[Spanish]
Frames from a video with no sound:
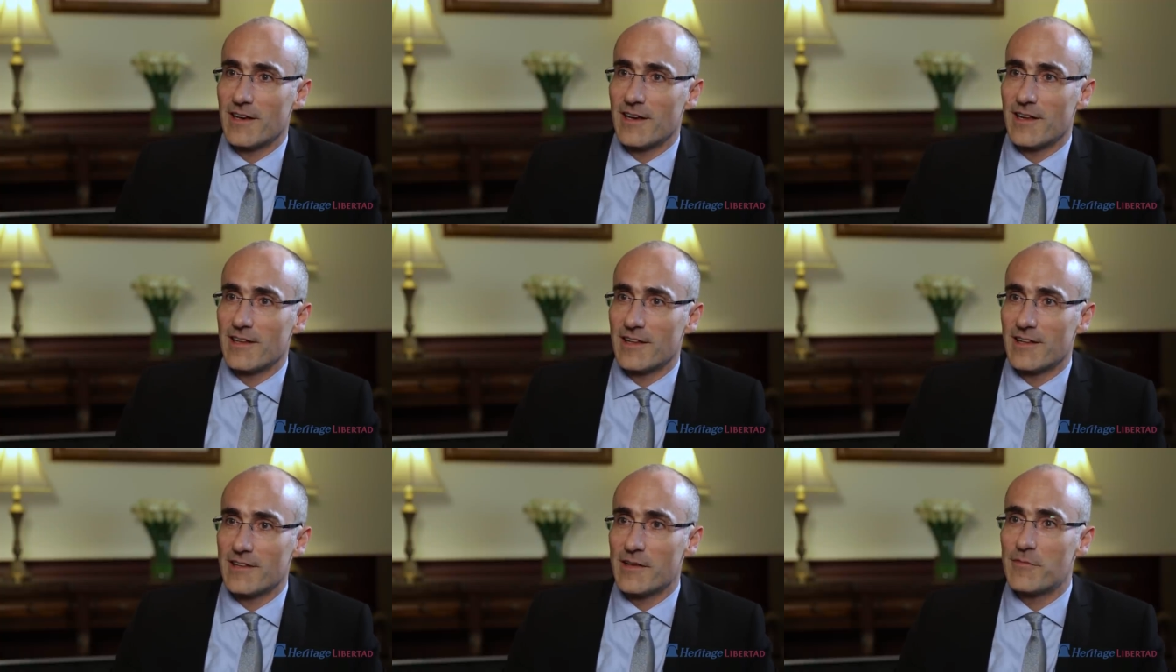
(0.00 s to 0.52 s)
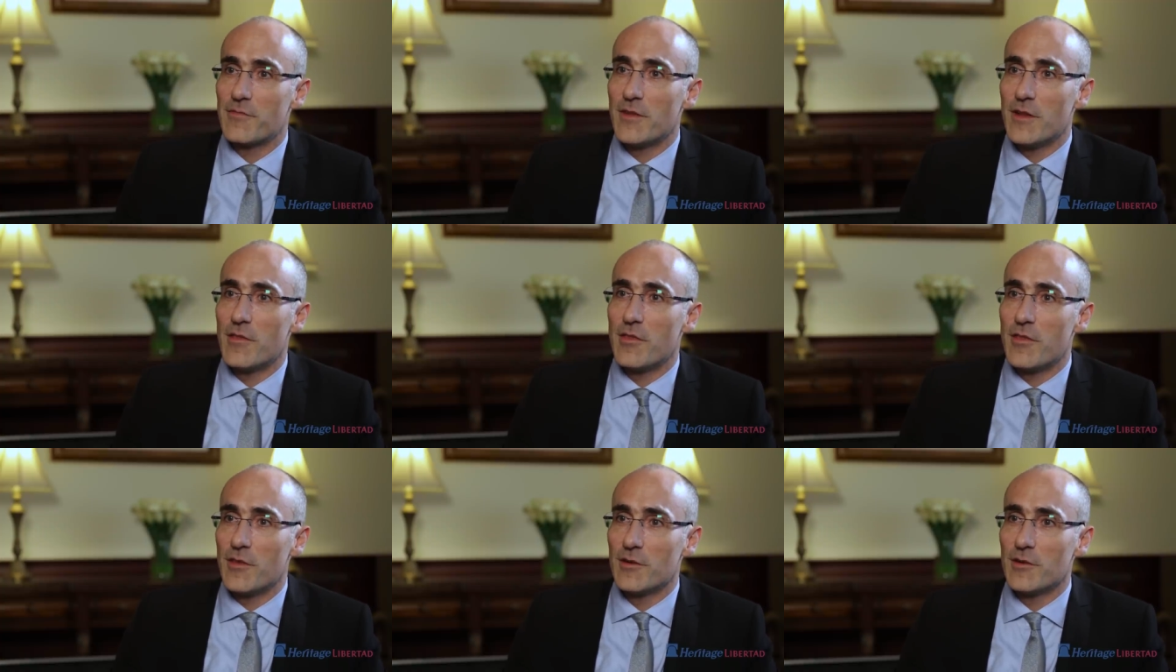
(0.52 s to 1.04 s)
a la
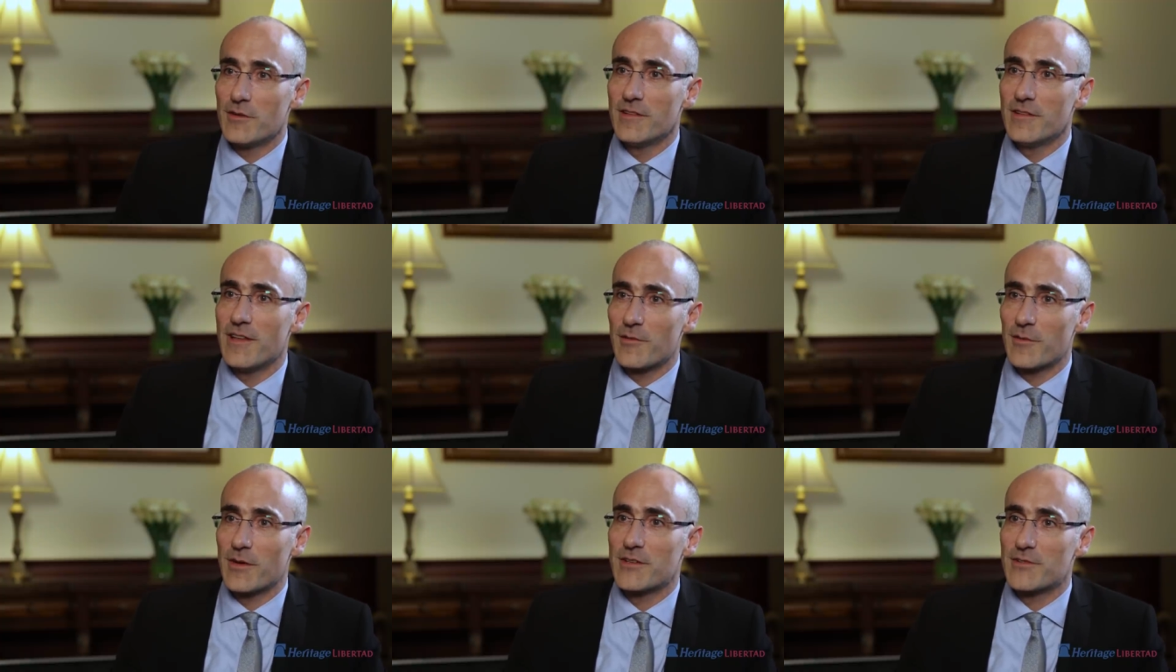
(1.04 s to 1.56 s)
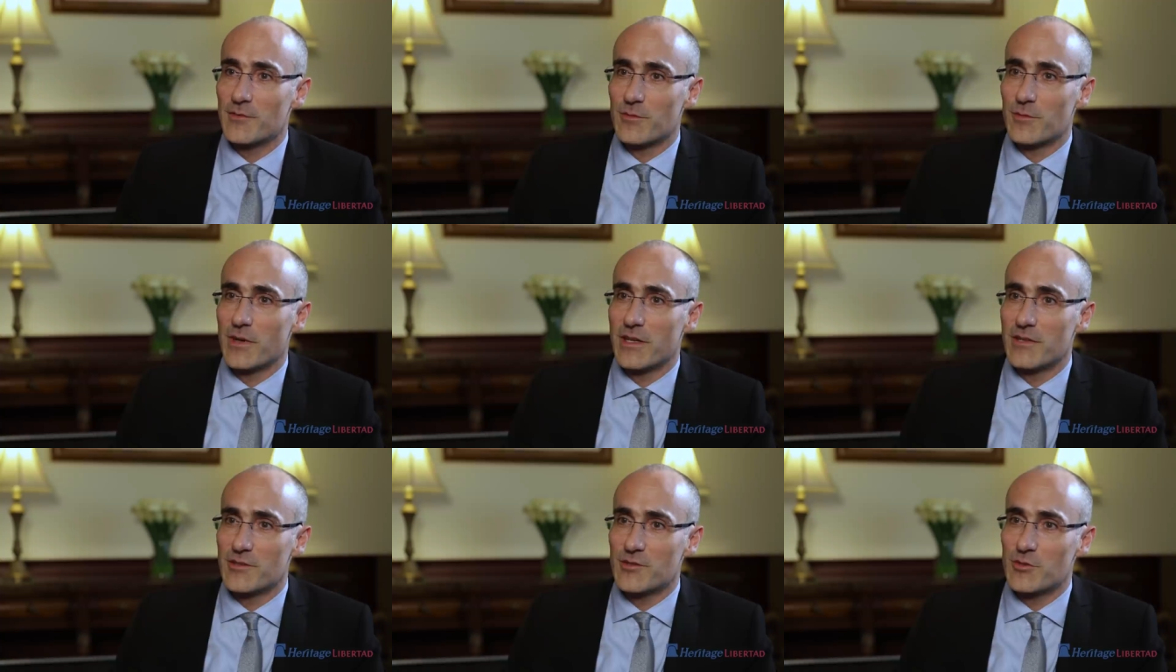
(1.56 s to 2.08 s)
definición de
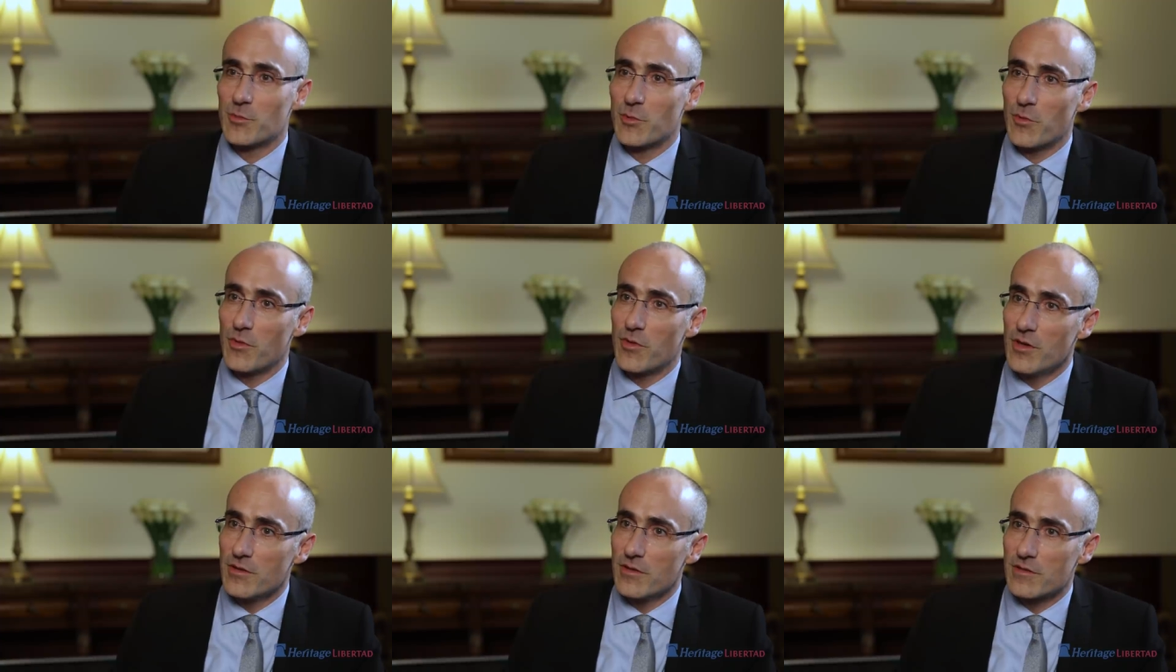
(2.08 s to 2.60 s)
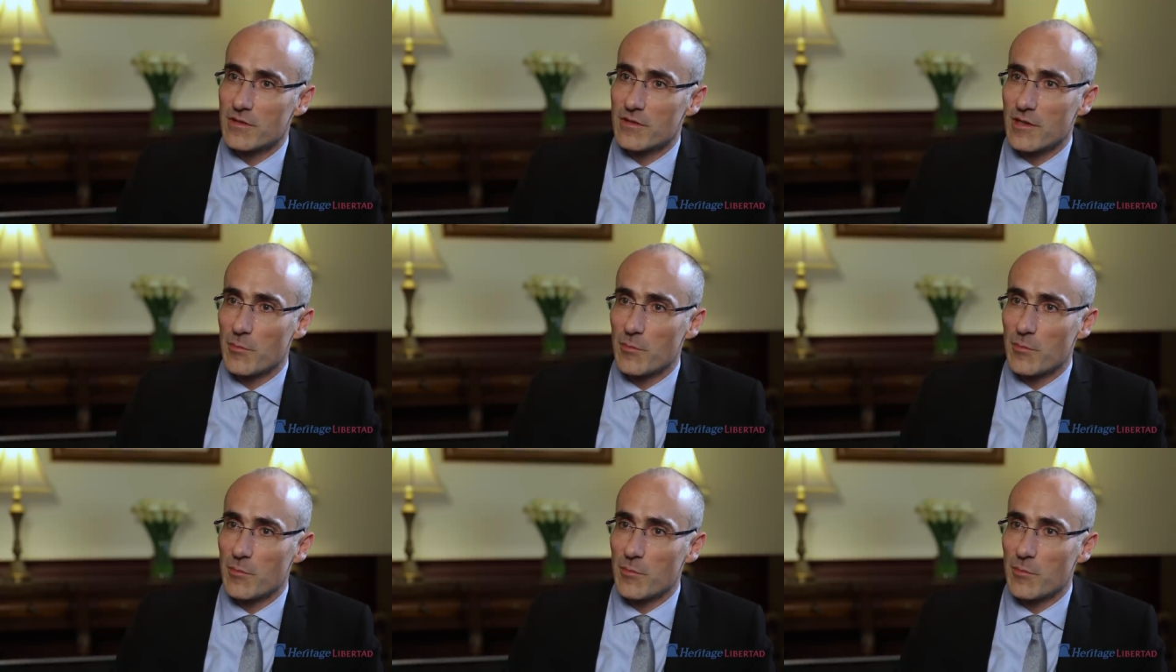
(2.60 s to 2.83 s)
redistribución.